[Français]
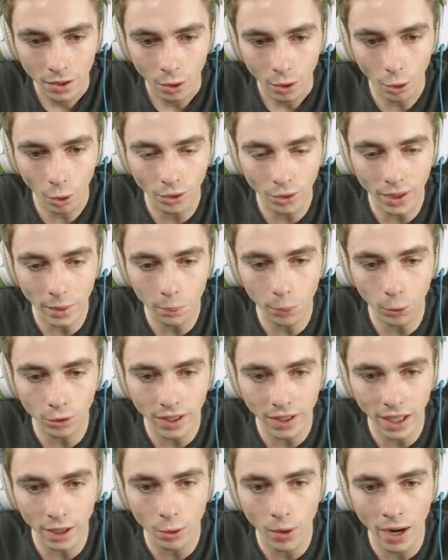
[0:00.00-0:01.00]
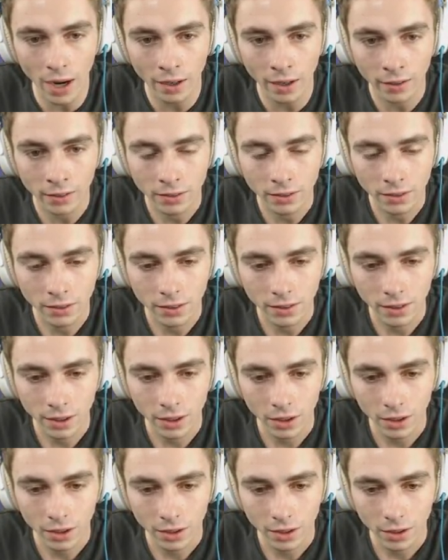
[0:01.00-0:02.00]
on n'est plus très loin
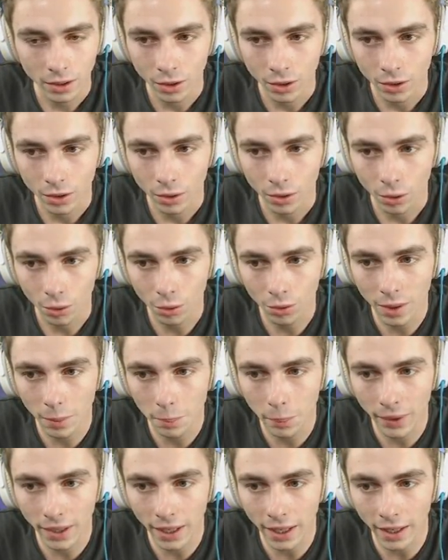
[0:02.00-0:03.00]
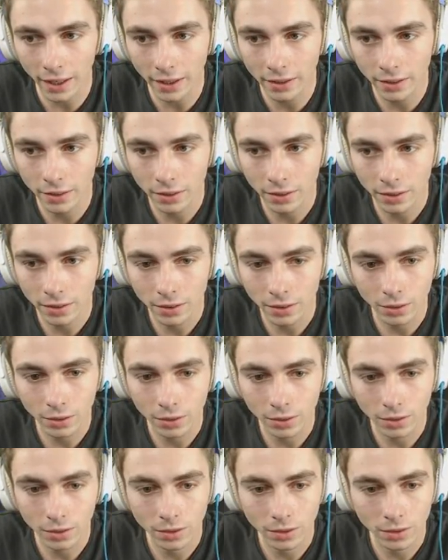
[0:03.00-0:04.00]
On est près
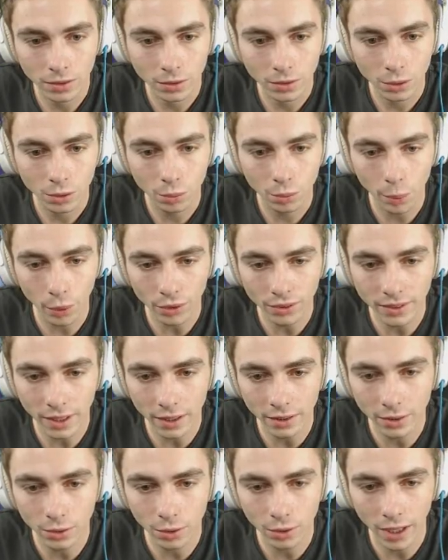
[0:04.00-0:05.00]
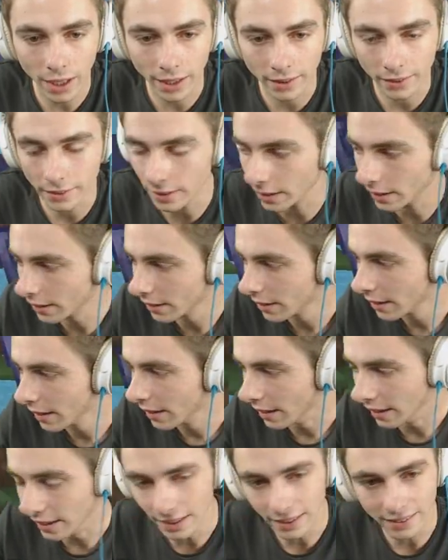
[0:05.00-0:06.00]
du portail de l'End.
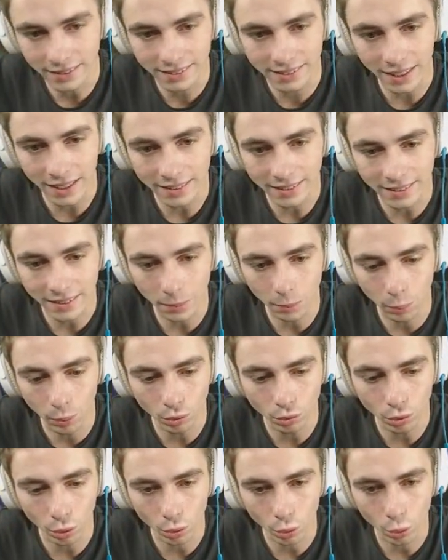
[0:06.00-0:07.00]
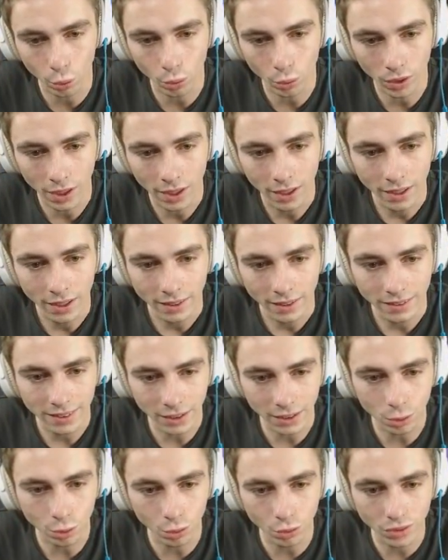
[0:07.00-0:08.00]
Et ça, c'est plutôt cool.
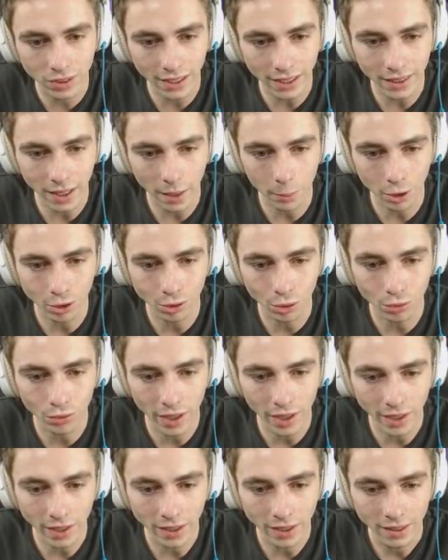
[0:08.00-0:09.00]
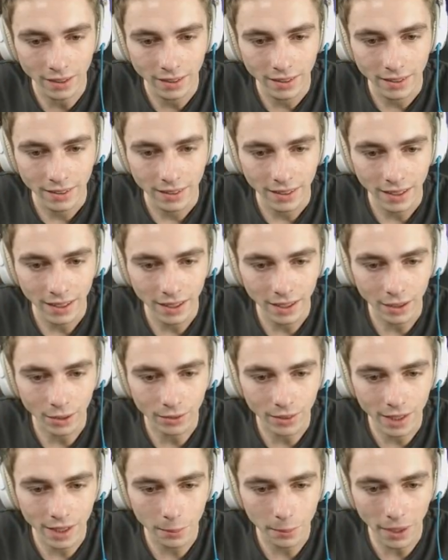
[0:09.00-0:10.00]
C'est une très très bonne nouvelle. Alors, on
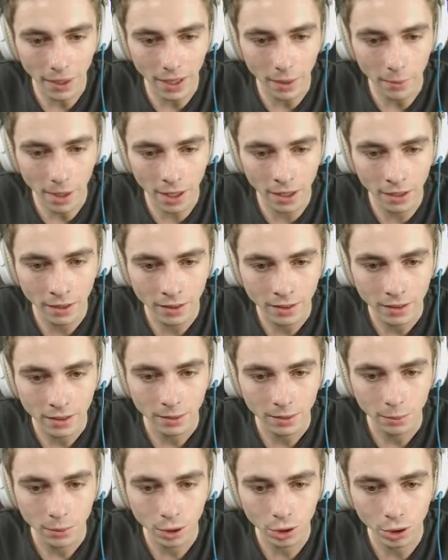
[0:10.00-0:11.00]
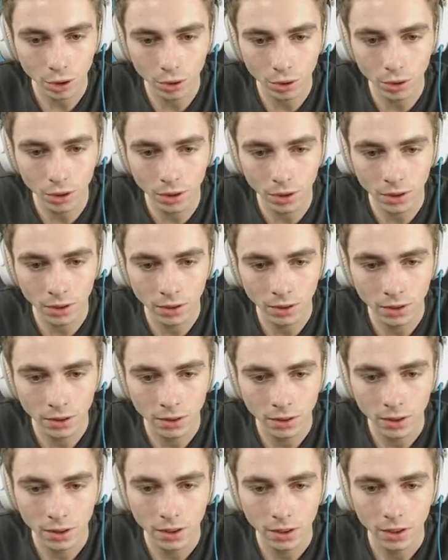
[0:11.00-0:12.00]
va aller par là-bas.
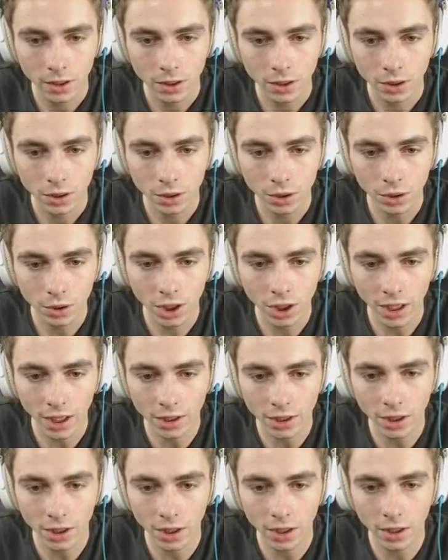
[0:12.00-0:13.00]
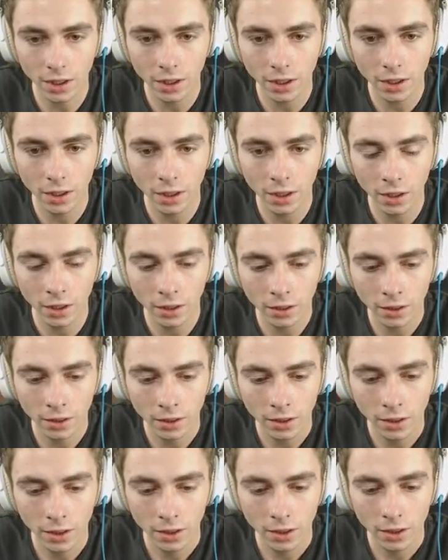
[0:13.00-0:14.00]
Je cherche... Euh,
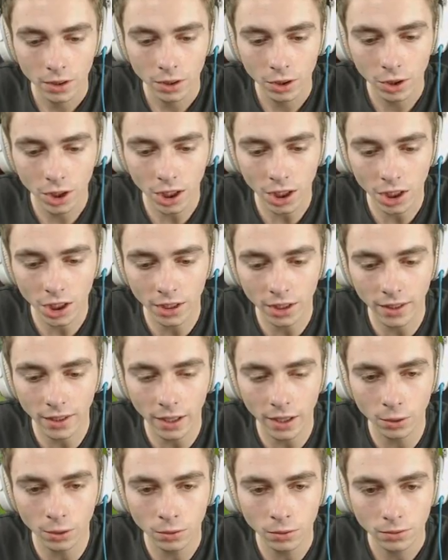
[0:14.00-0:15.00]
je cherche un dragon.